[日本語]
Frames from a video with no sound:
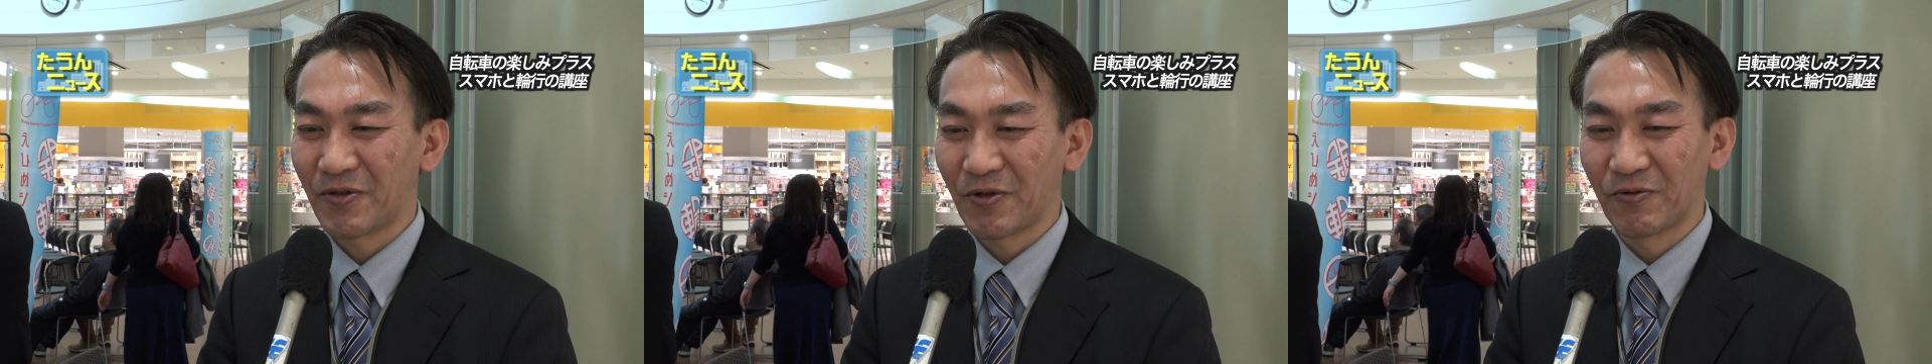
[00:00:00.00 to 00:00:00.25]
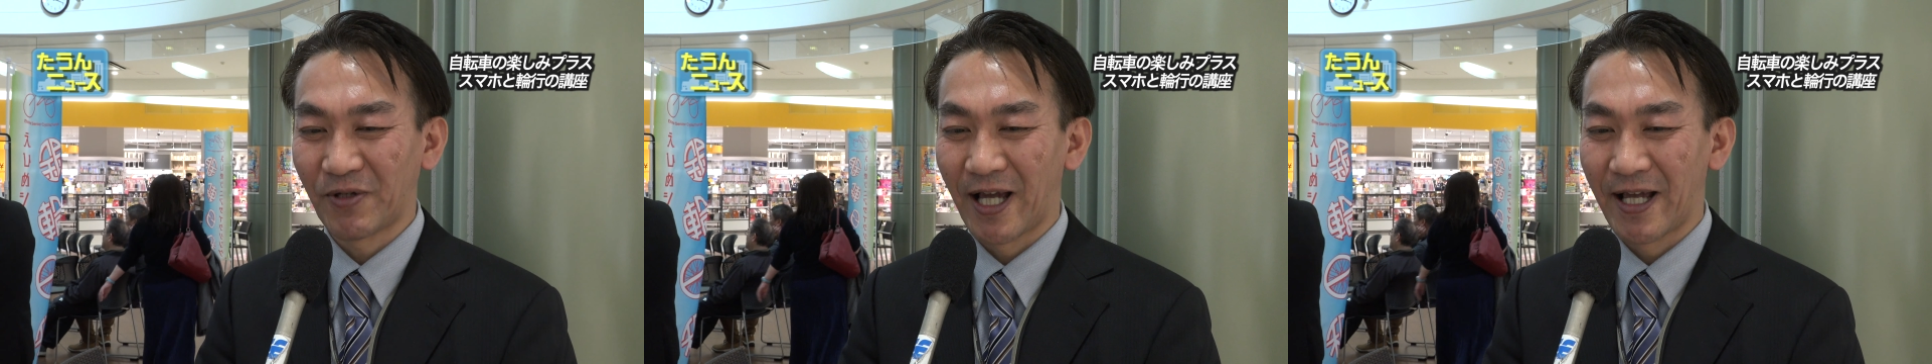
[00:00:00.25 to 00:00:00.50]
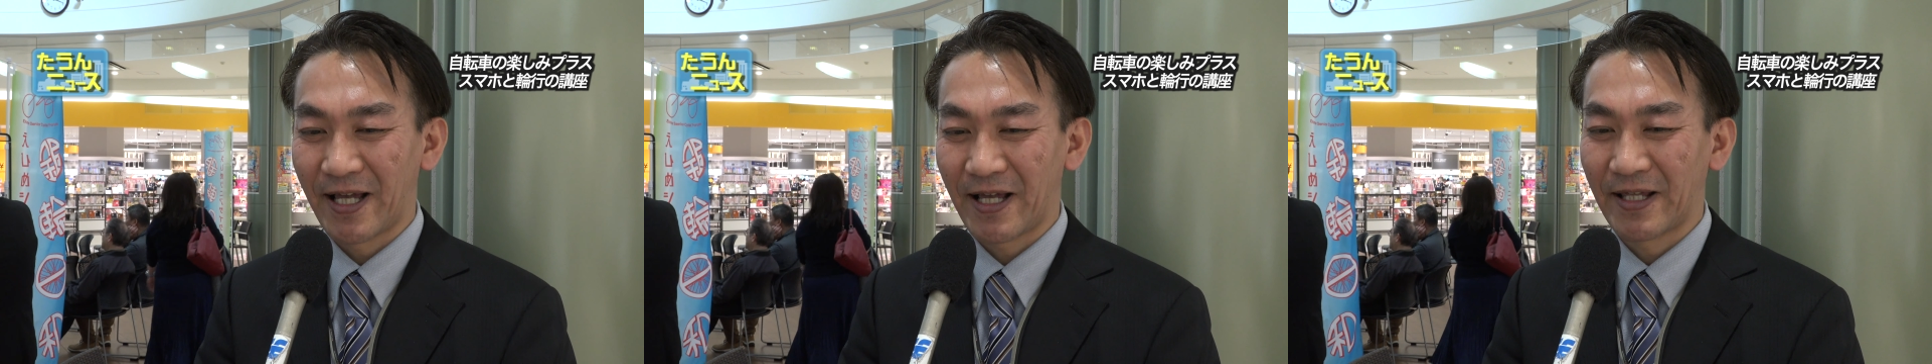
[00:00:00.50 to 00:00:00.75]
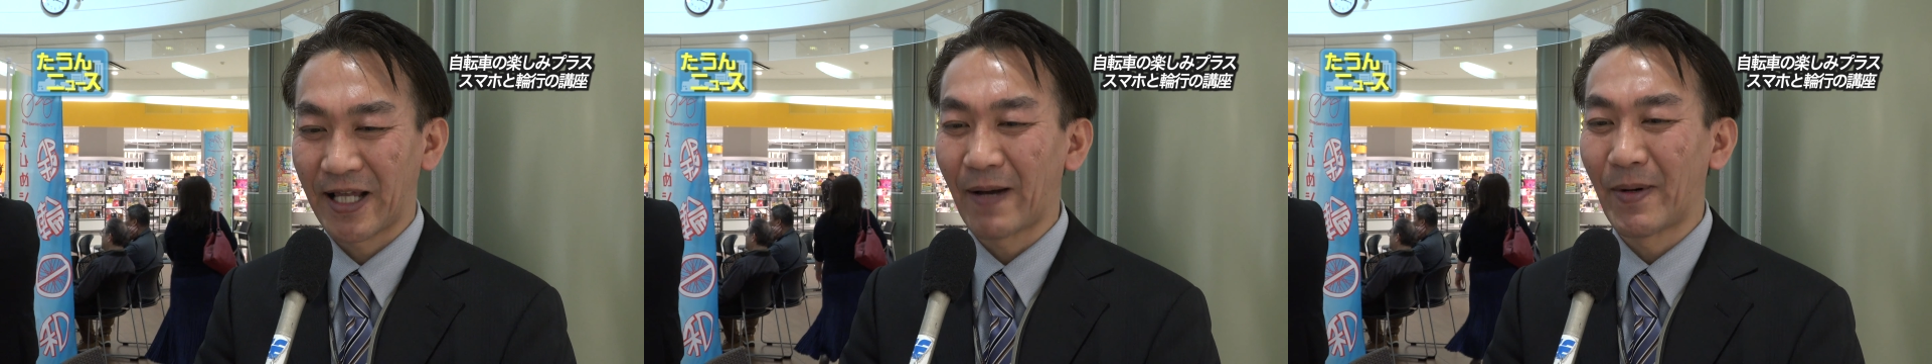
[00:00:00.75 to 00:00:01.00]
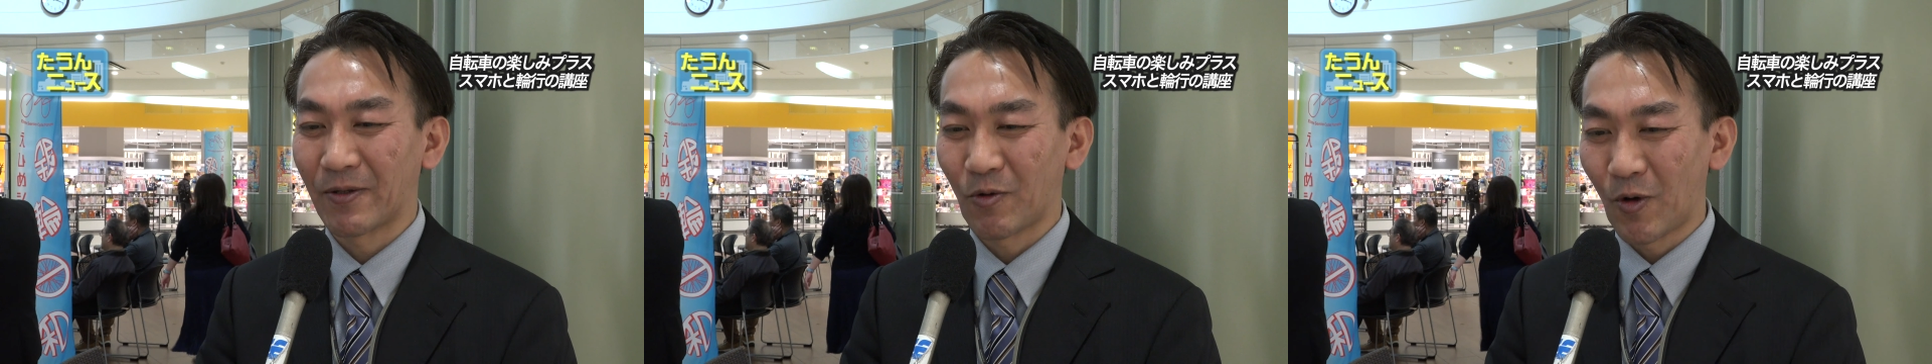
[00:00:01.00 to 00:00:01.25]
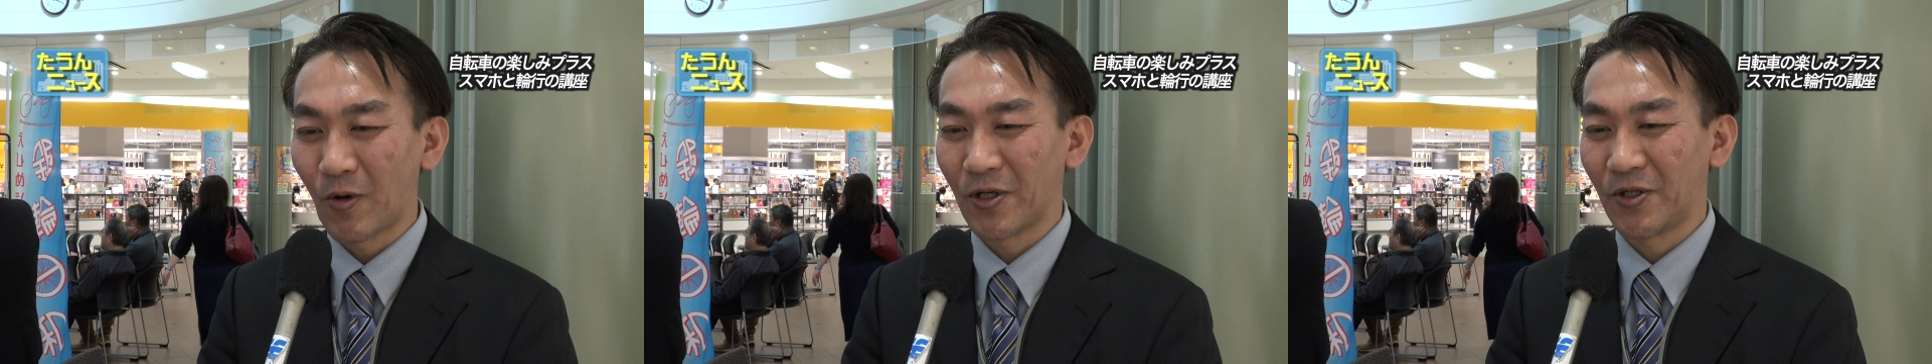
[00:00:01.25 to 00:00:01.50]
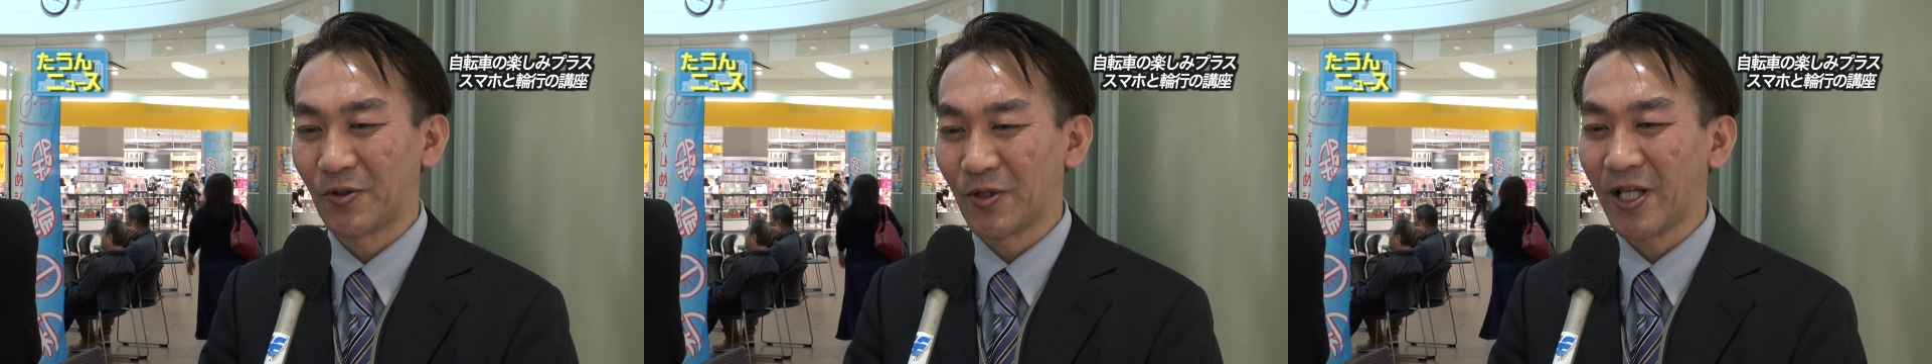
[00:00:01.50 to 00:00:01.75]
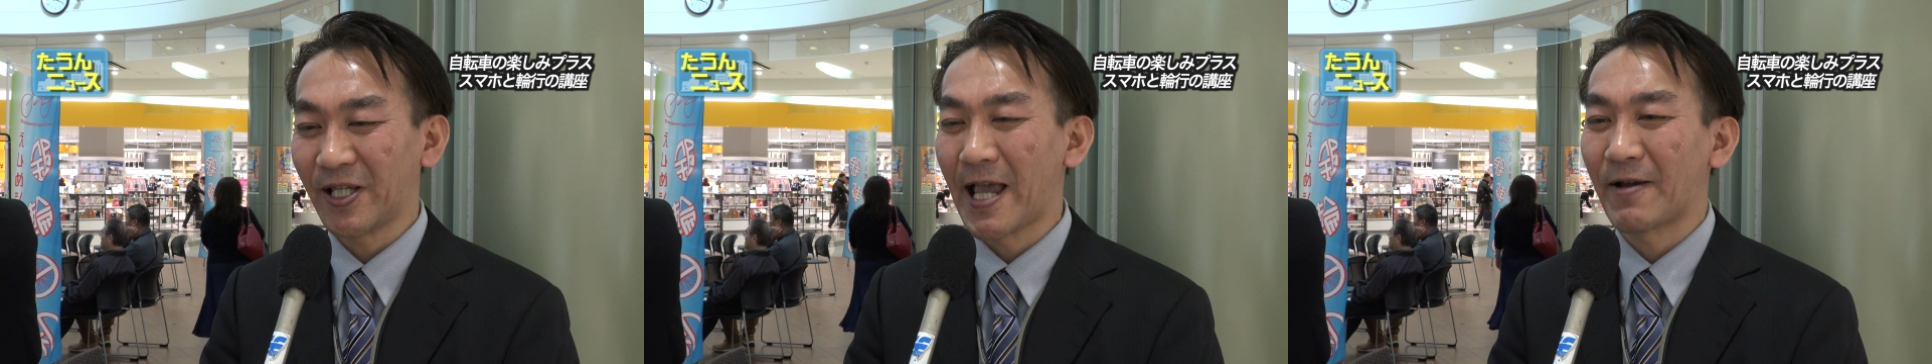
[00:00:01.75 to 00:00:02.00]
えー、作った仲間と一
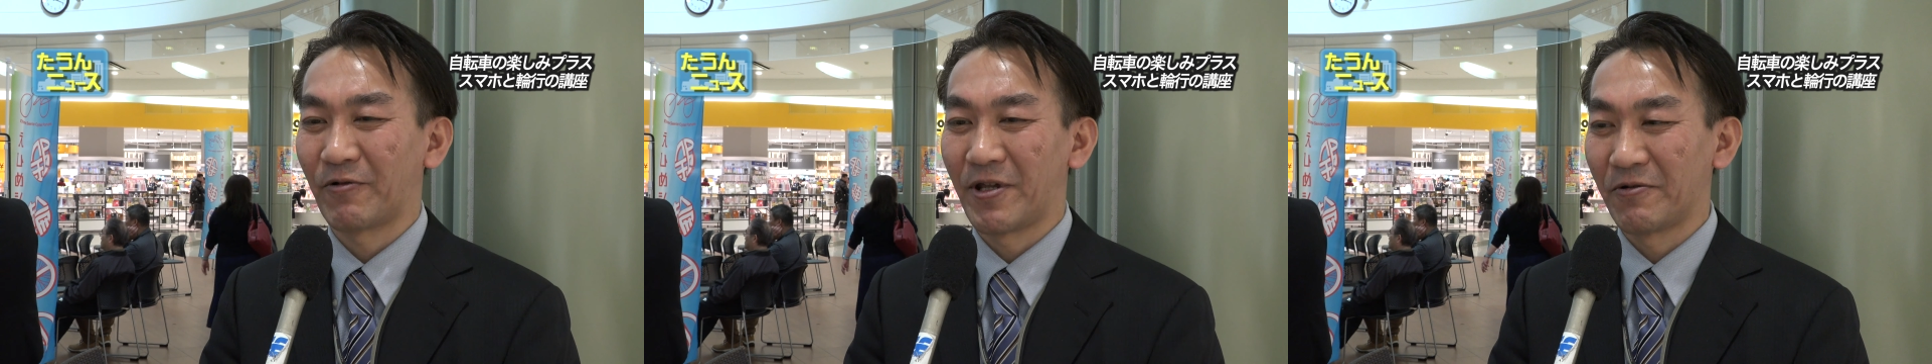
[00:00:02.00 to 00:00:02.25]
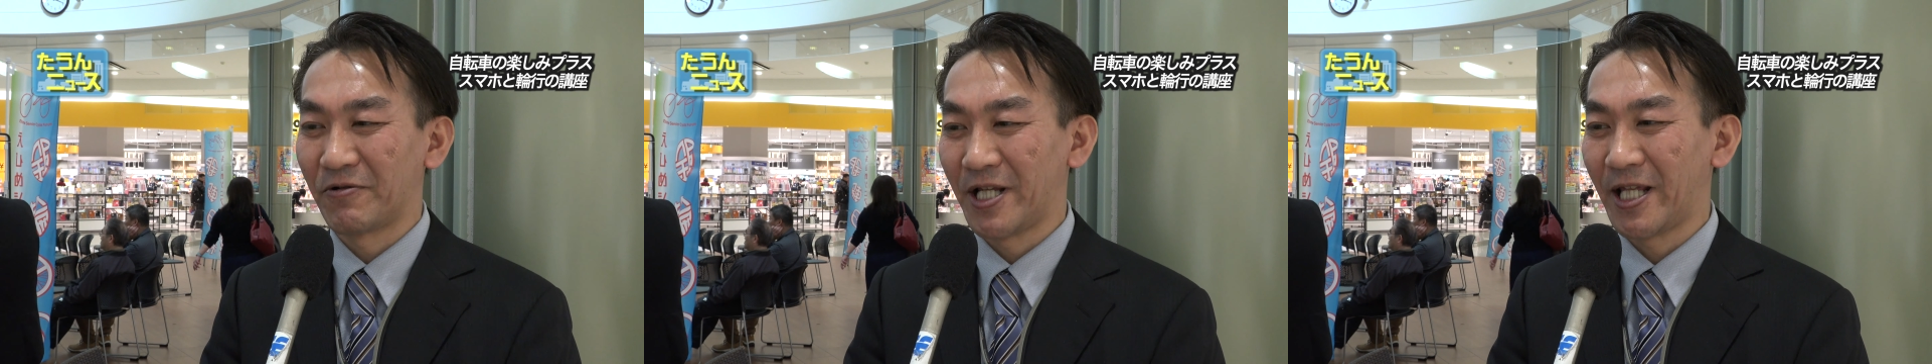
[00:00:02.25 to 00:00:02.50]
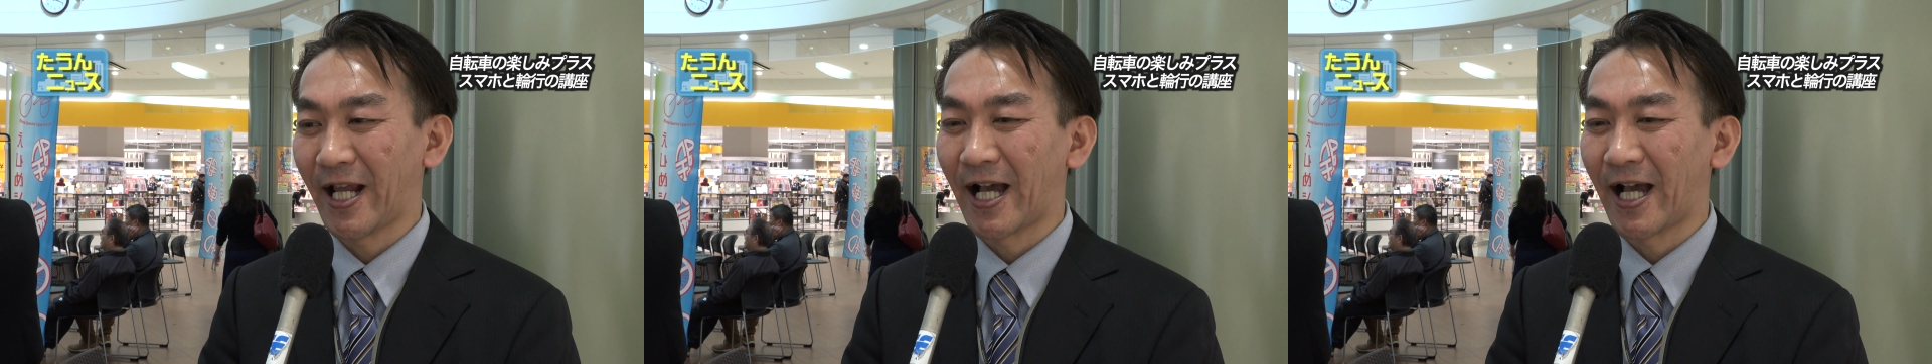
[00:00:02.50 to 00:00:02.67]
緒にサイクリングに